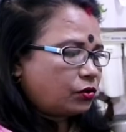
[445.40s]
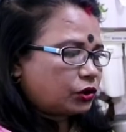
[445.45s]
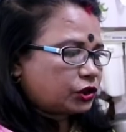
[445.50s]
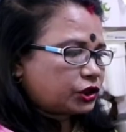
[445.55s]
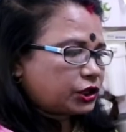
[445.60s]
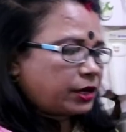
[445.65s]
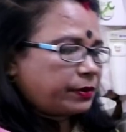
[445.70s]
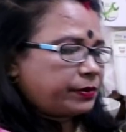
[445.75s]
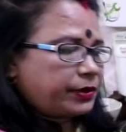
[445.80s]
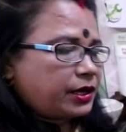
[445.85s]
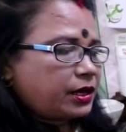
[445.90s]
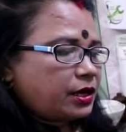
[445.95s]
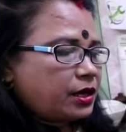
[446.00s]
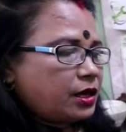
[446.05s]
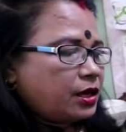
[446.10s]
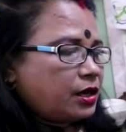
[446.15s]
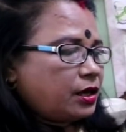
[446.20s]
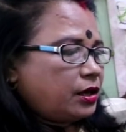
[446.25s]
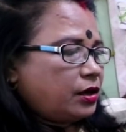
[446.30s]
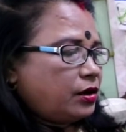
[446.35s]
কষাবে
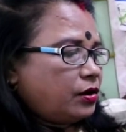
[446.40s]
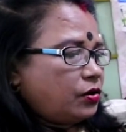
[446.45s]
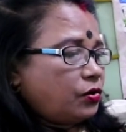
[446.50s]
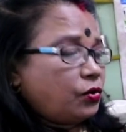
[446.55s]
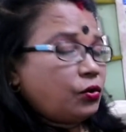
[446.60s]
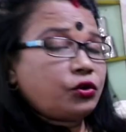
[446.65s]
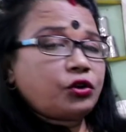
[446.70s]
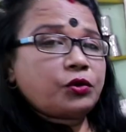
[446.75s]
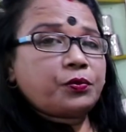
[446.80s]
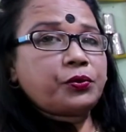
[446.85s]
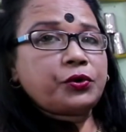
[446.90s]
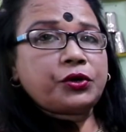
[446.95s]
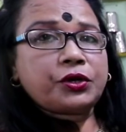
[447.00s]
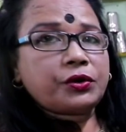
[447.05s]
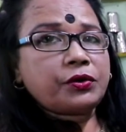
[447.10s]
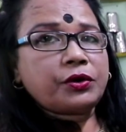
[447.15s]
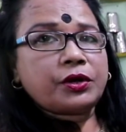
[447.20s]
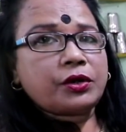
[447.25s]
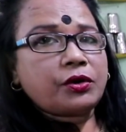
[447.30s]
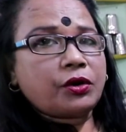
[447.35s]
ফুটোফুটি করে